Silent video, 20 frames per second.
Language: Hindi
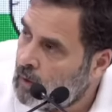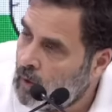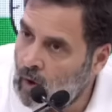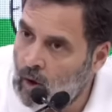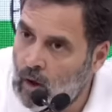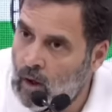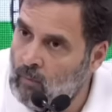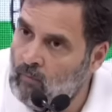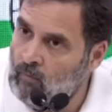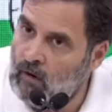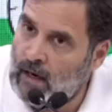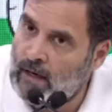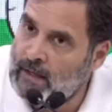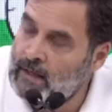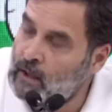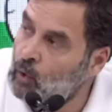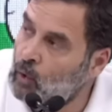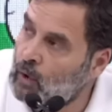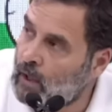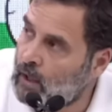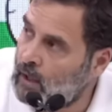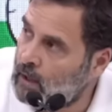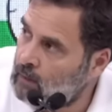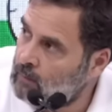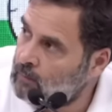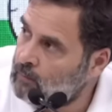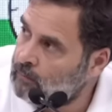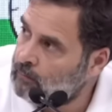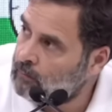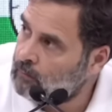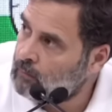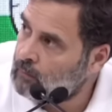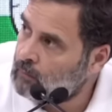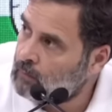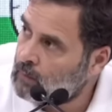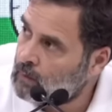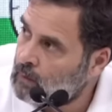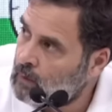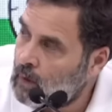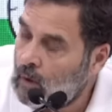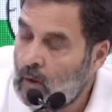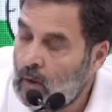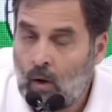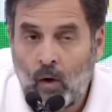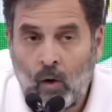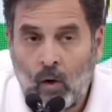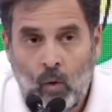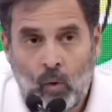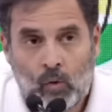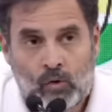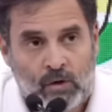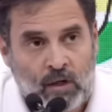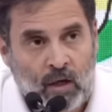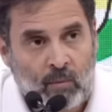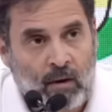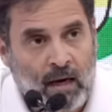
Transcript: और हम वहां नहीं रुकेंगे उसके